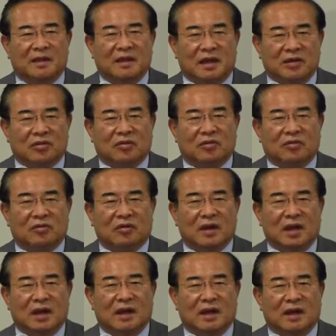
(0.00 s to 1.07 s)
大統領
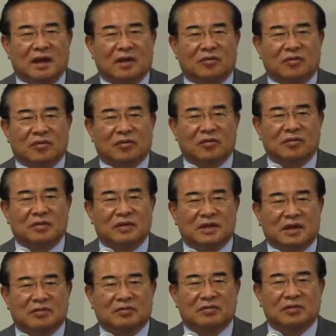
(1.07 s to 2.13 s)
がこの失
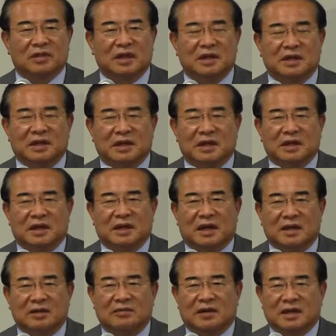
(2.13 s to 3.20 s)
脚をしたり
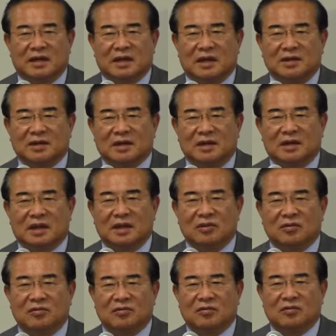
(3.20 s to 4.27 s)
あるいは新しい大
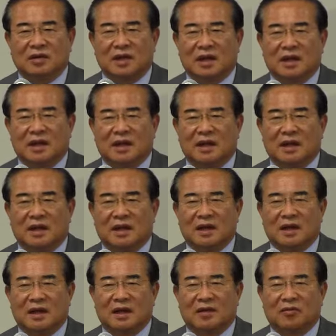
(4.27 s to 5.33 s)
統領
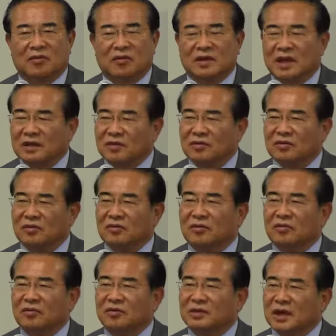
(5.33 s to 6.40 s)
がこの誕生
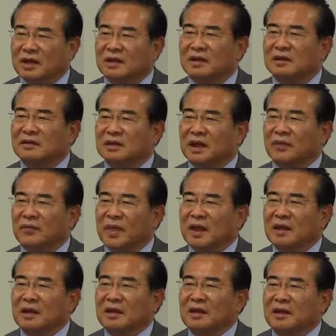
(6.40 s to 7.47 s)
をしたりですね
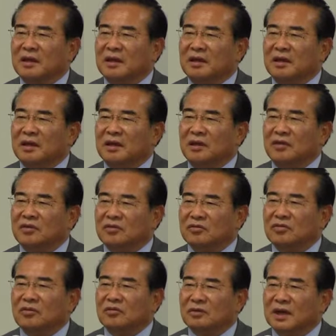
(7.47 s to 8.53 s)

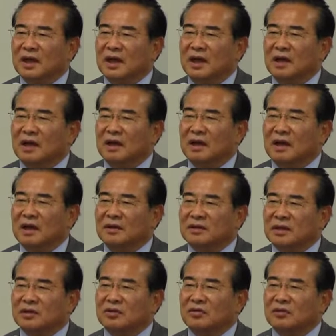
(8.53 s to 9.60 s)
中国や
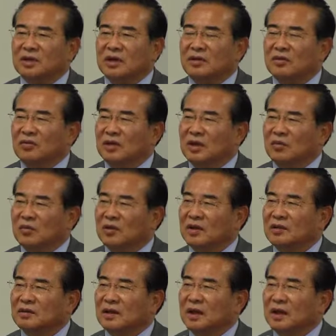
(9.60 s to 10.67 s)
北朝鮮においても
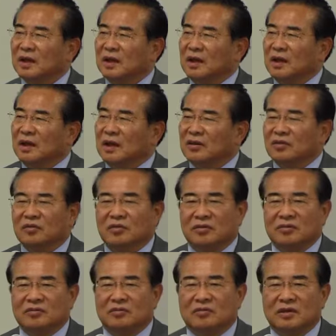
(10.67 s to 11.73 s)
ですねそう
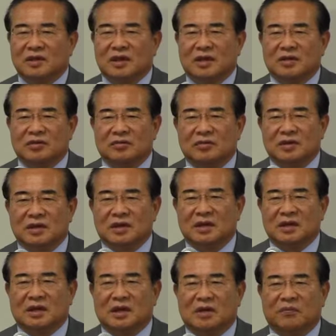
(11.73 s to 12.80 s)
いう動きが非常
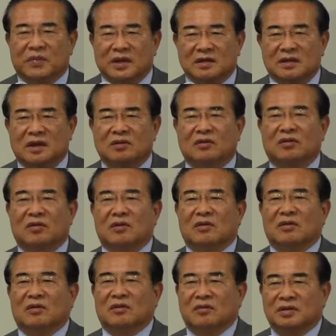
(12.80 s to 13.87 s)
に活発だと
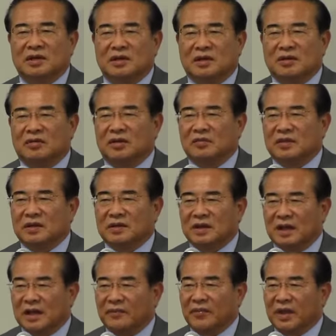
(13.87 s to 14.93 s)
聞いておりま
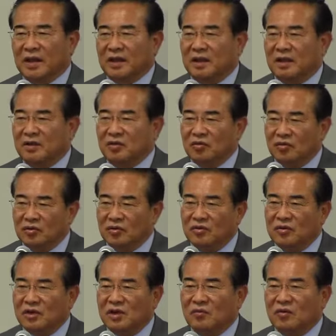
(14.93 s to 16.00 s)
すが日本に
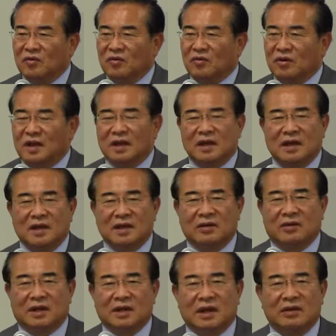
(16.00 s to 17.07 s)
おいても例外
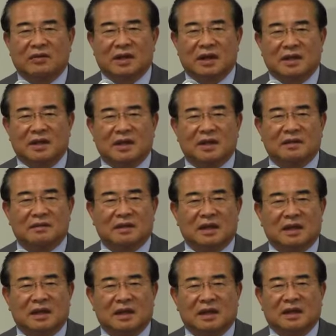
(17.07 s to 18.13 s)
ではないわけでです
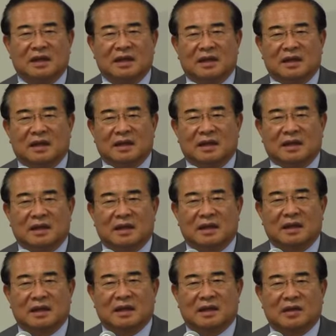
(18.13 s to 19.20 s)
ね、
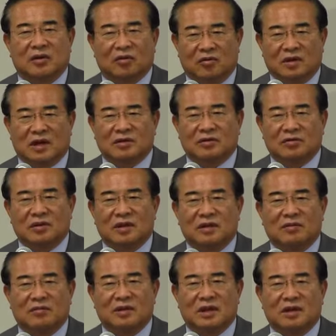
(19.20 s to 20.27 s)
えー今日がその日
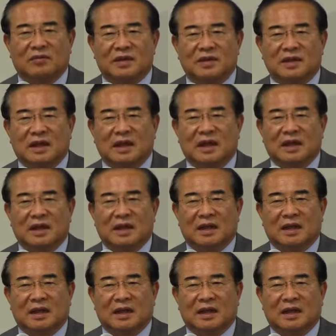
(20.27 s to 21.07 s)
でございますが、